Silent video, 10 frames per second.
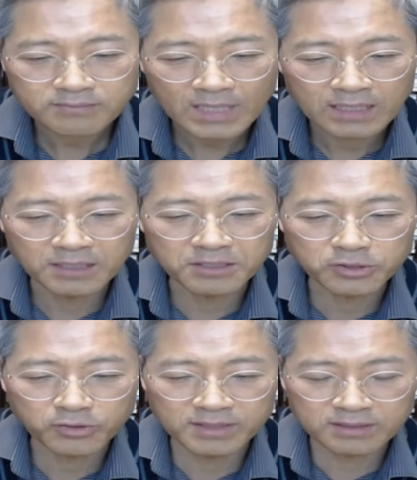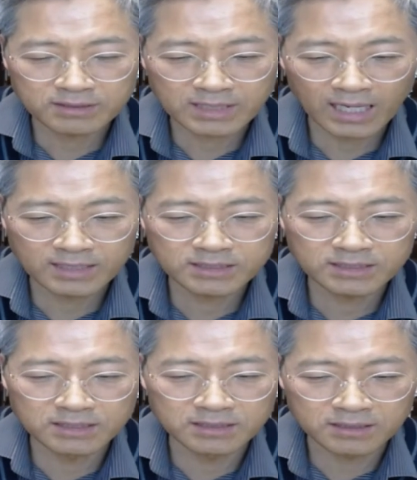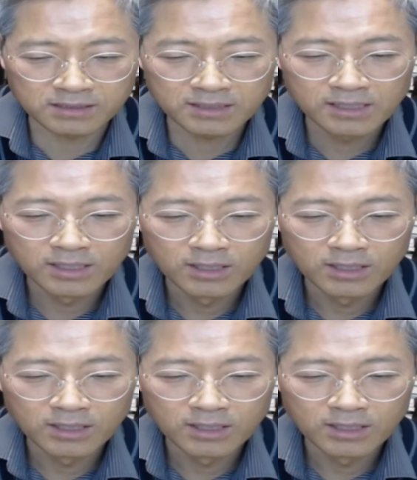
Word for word: 그리스도께서 당하신 일들을